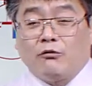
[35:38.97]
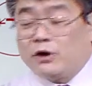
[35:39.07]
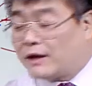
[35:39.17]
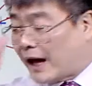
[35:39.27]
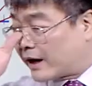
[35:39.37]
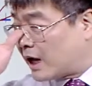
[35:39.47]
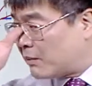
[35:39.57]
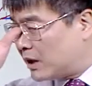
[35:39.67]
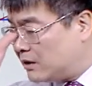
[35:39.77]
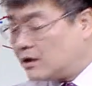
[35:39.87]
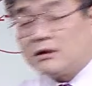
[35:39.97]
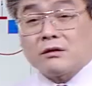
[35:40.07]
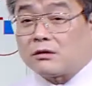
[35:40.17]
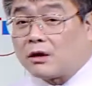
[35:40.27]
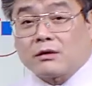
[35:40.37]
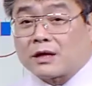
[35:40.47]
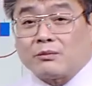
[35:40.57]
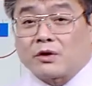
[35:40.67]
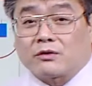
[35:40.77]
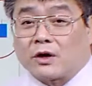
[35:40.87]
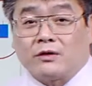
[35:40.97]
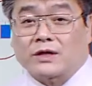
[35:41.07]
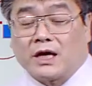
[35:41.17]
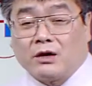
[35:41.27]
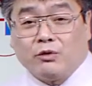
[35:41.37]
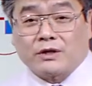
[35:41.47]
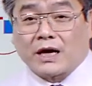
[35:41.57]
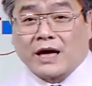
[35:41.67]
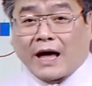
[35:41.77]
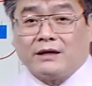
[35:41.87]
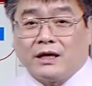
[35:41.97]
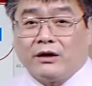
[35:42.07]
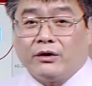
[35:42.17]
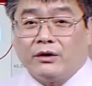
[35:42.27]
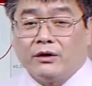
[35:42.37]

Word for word: 우리나라에만 있는 그런 삼성전자의 위상이 아니에요.